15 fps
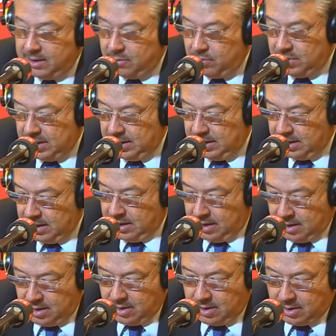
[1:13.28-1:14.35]
nous dit
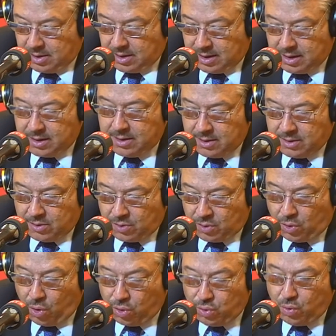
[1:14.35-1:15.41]
euh, que,
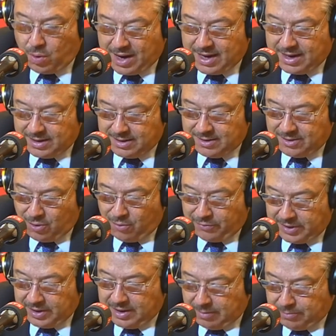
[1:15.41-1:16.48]
que, doit euh,
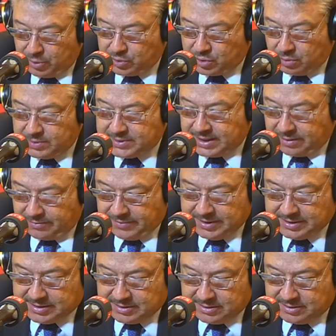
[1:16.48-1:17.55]
offrir la poste comme
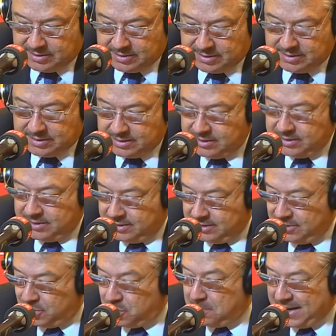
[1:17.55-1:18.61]
service
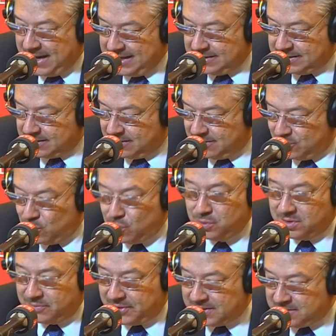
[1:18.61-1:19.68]
de base,
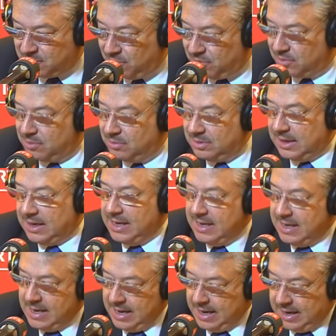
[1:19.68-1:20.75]
Grundversorgung,
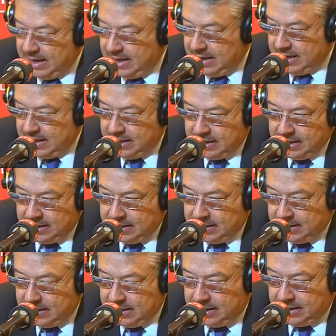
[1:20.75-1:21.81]
et,
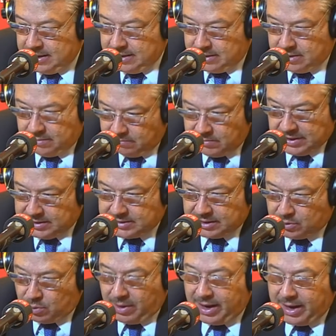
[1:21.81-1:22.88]
et, et,
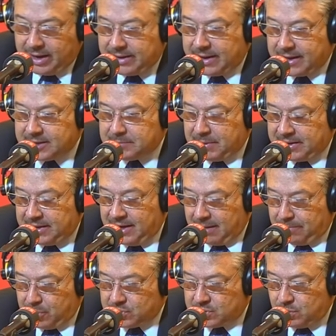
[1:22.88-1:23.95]
cette loi est à respecter, la
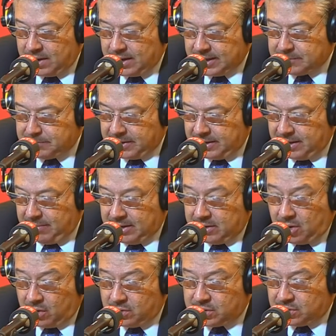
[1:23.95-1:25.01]
poste doit la respecter, mais
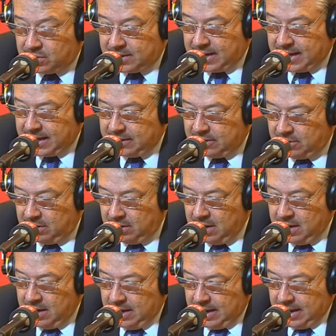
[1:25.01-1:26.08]
dans ce cadre,
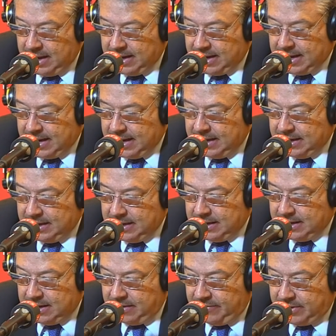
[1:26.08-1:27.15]
elle a
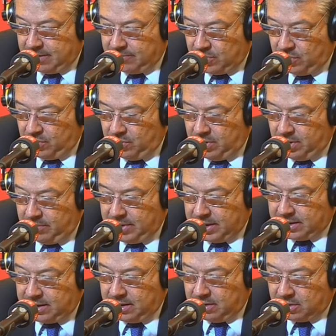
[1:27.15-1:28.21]
évidemment une
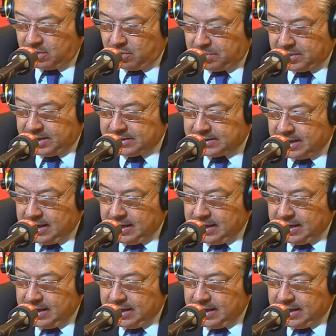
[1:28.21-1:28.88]
liberté d'entreprise.